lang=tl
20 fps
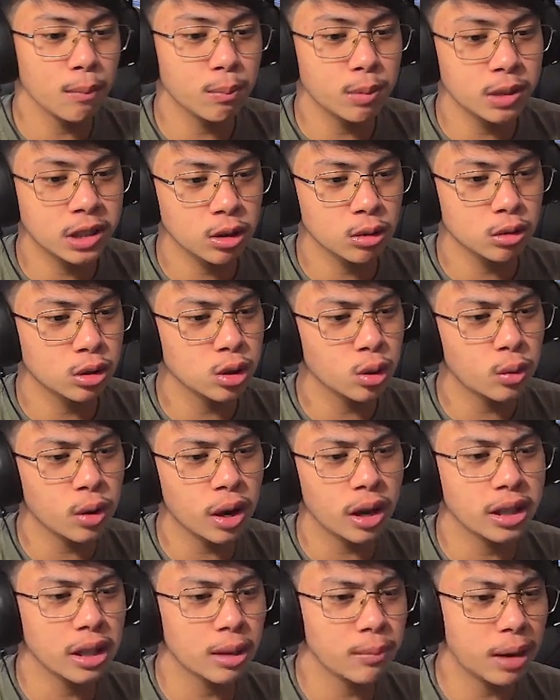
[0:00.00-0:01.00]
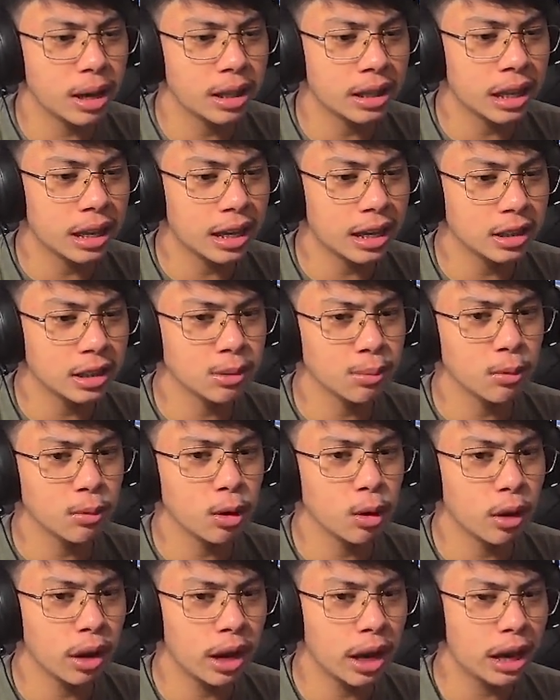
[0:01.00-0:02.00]
episode. So ngayon naman, naisip
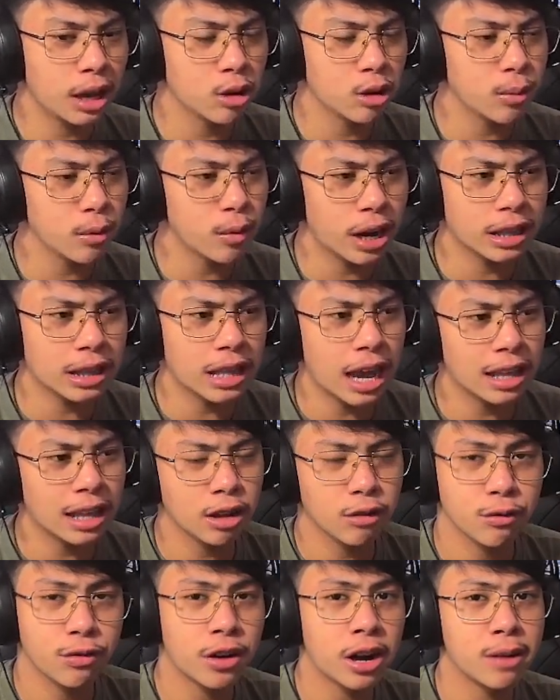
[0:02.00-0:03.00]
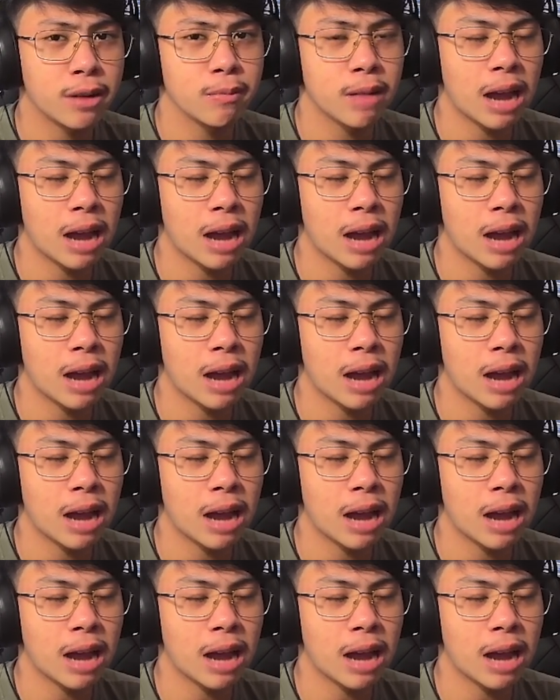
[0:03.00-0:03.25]
ko, eh gumawa tayo ng farm